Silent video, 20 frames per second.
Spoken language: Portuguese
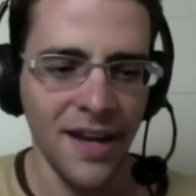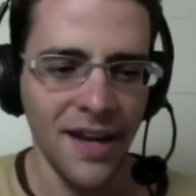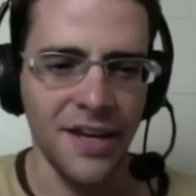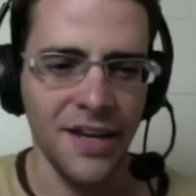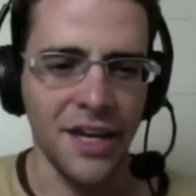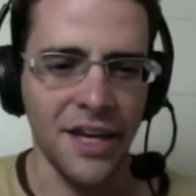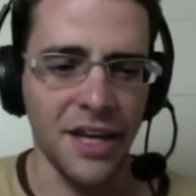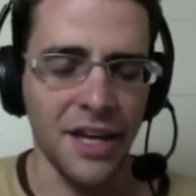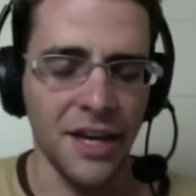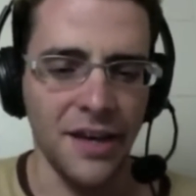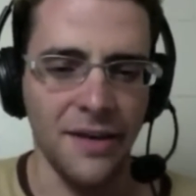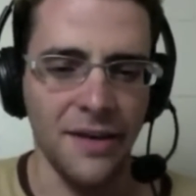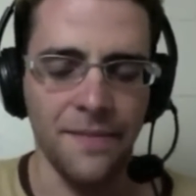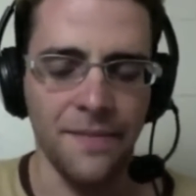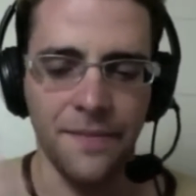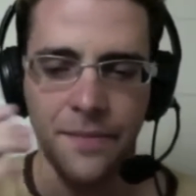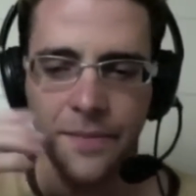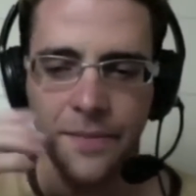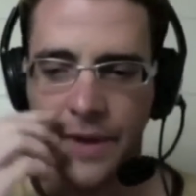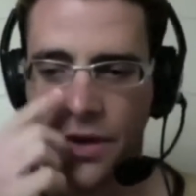E
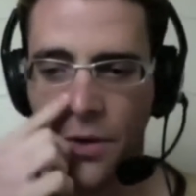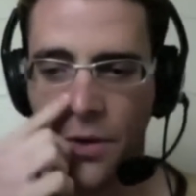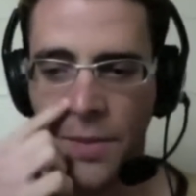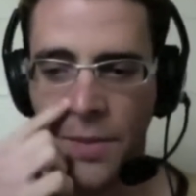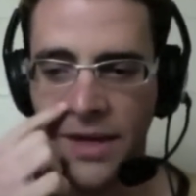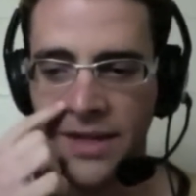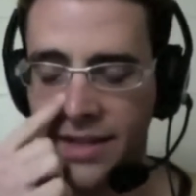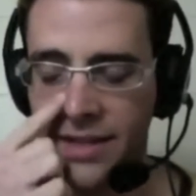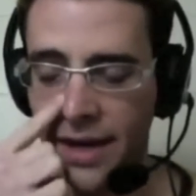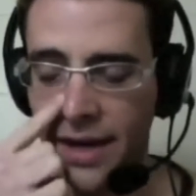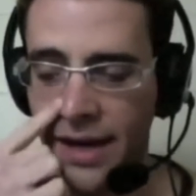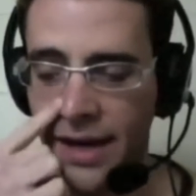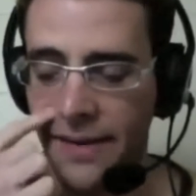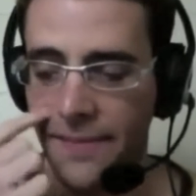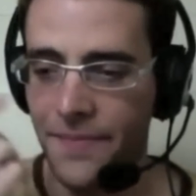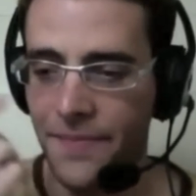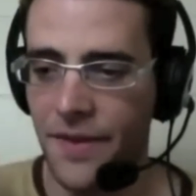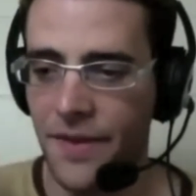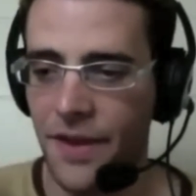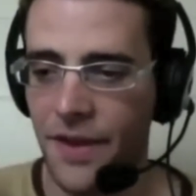para começar,
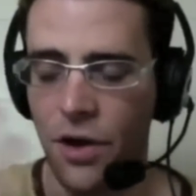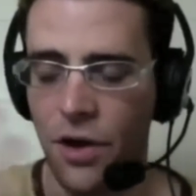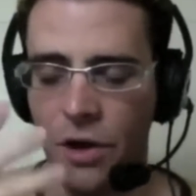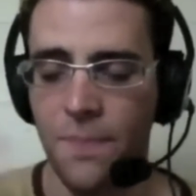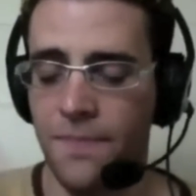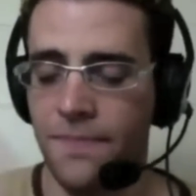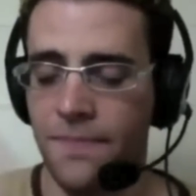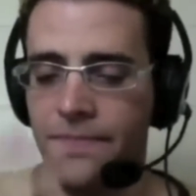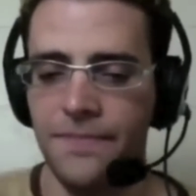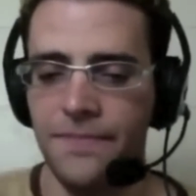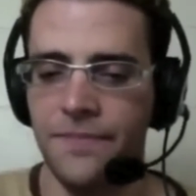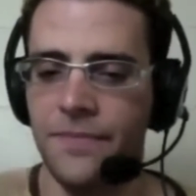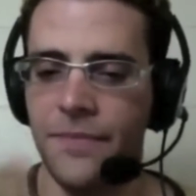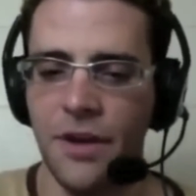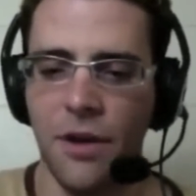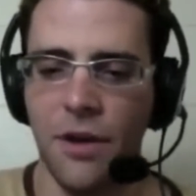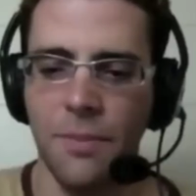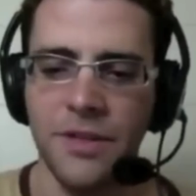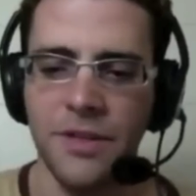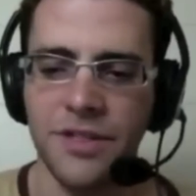eu, eu,
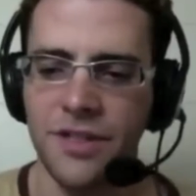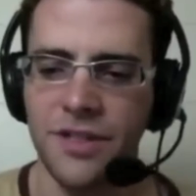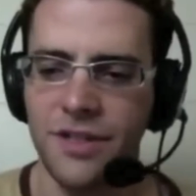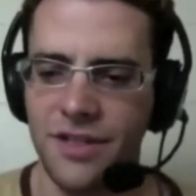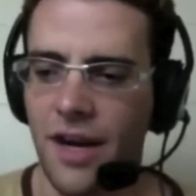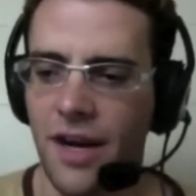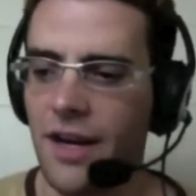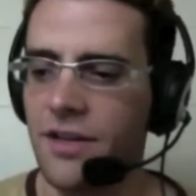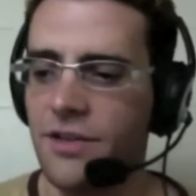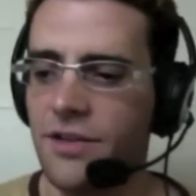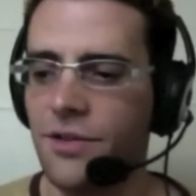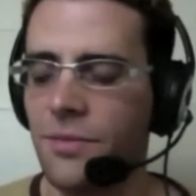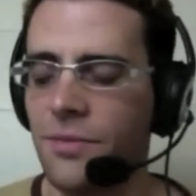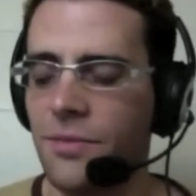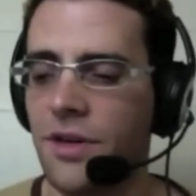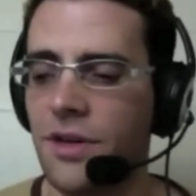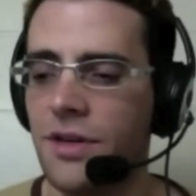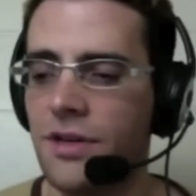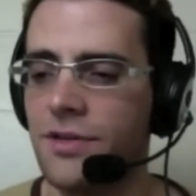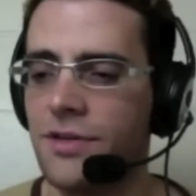dei uma pesquisada
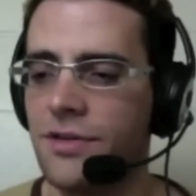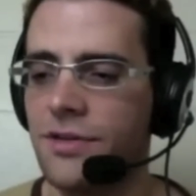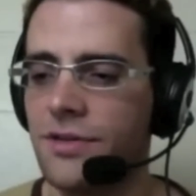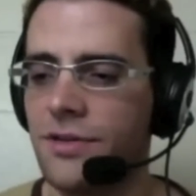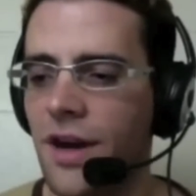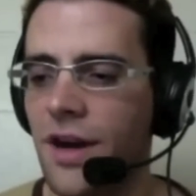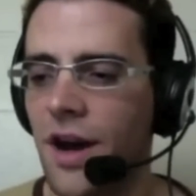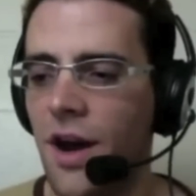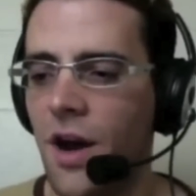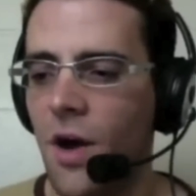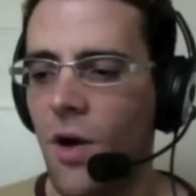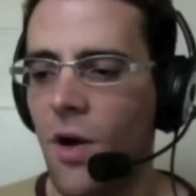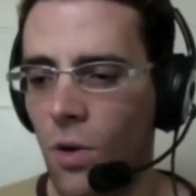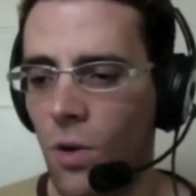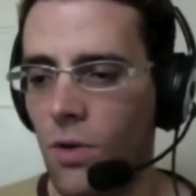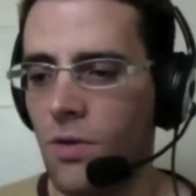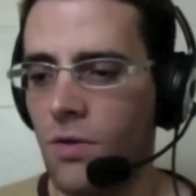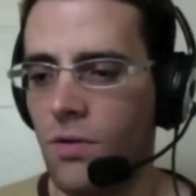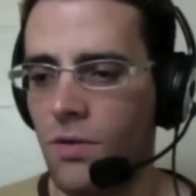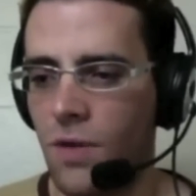sobre isso.
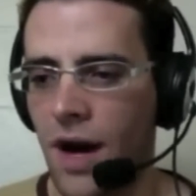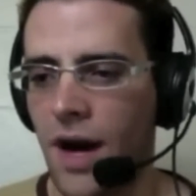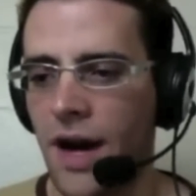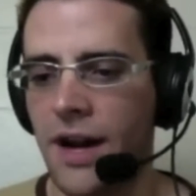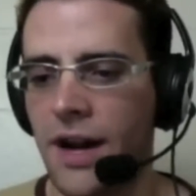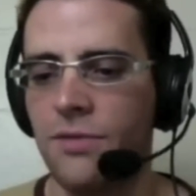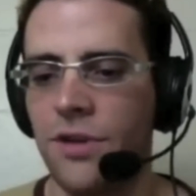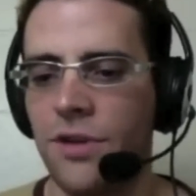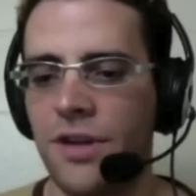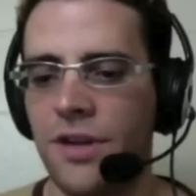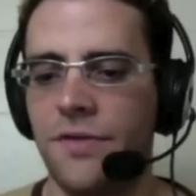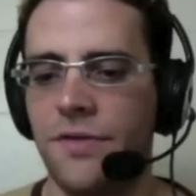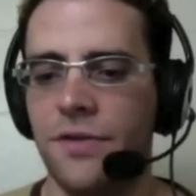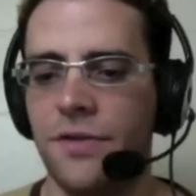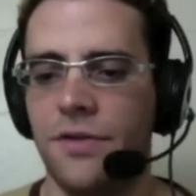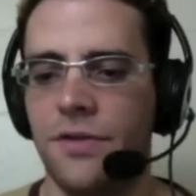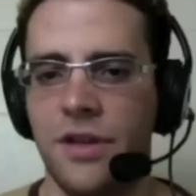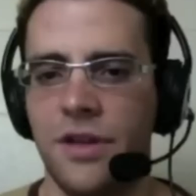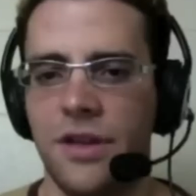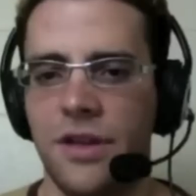O, o cara do
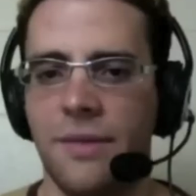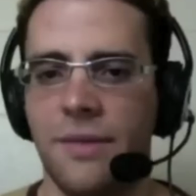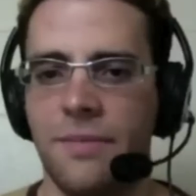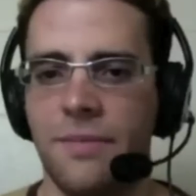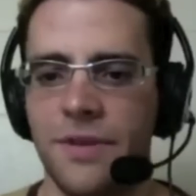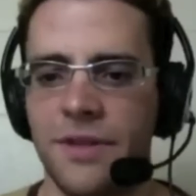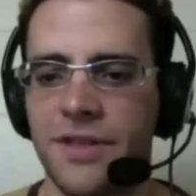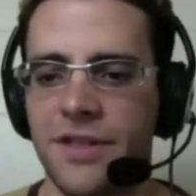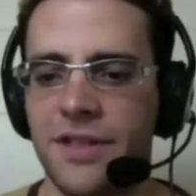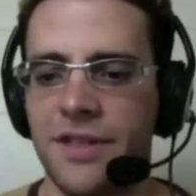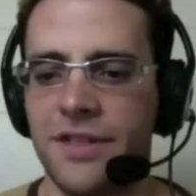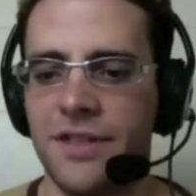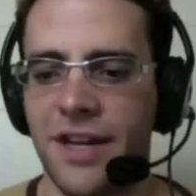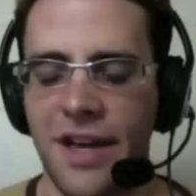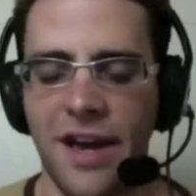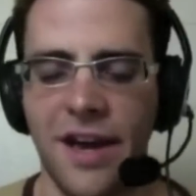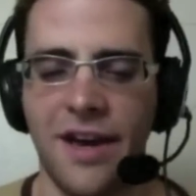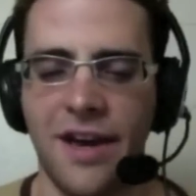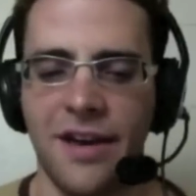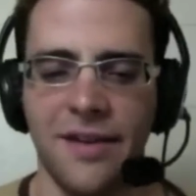livro e da pesquisa, ele
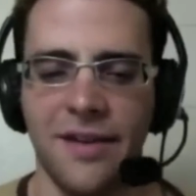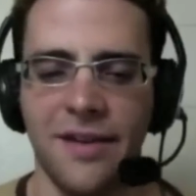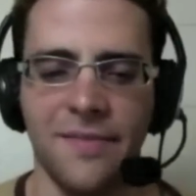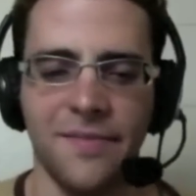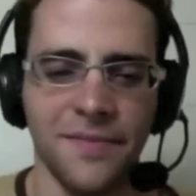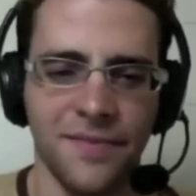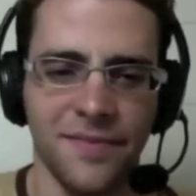é